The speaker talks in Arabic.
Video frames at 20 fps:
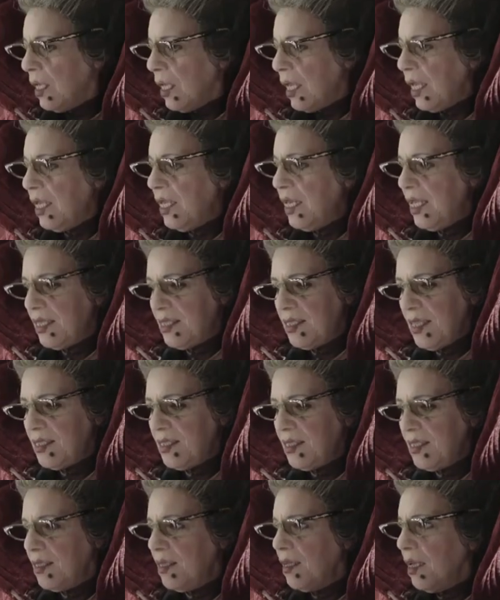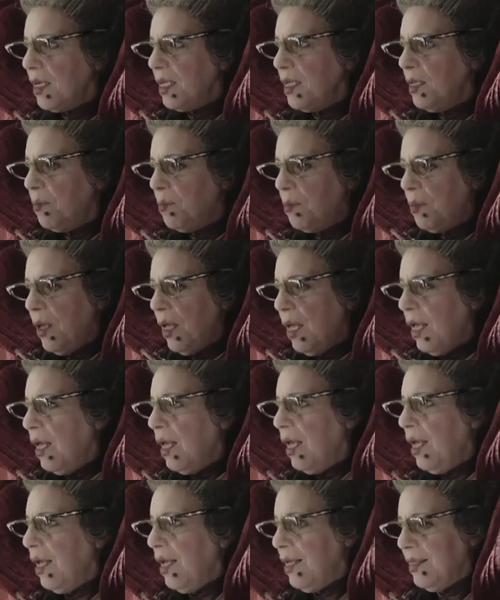أه، خير يا سياده النقيب
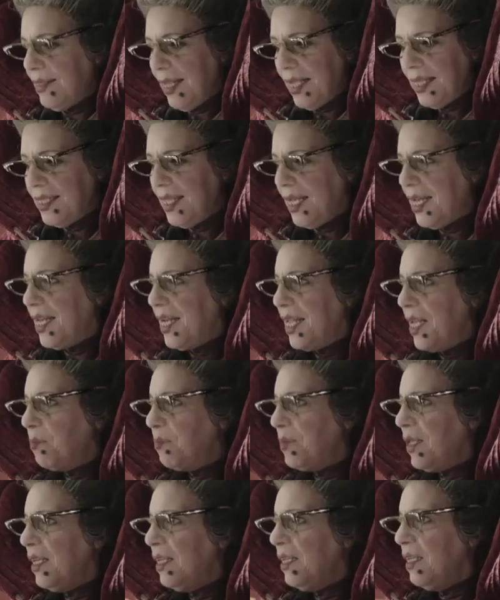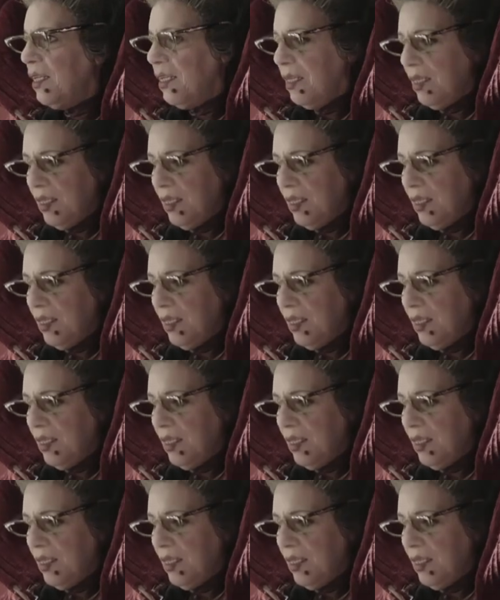آه انت كده كركبتين